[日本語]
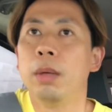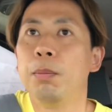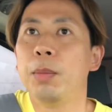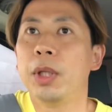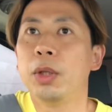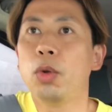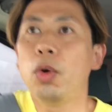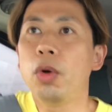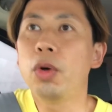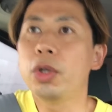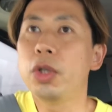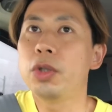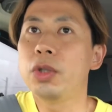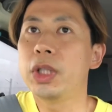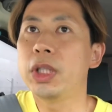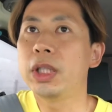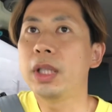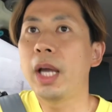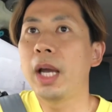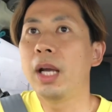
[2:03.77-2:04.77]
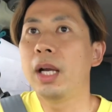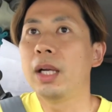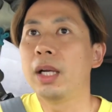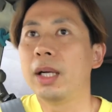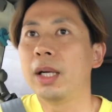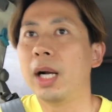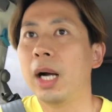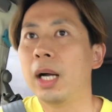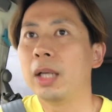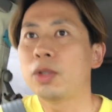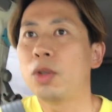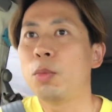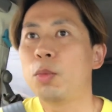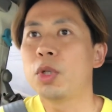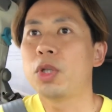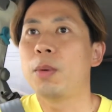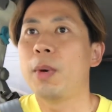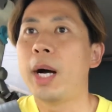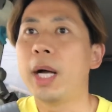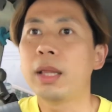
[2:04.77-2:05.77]
まあ、どういう事件がそ
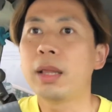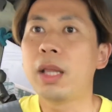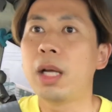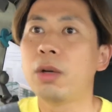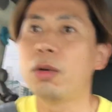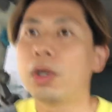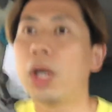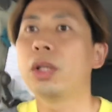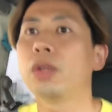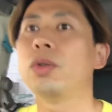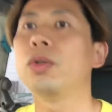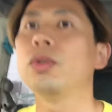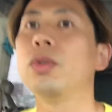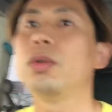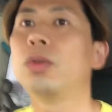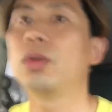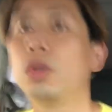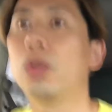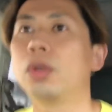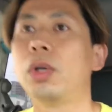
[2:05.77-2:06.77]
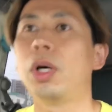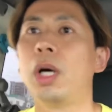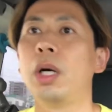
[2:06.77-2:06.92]
もそもあったのかというと、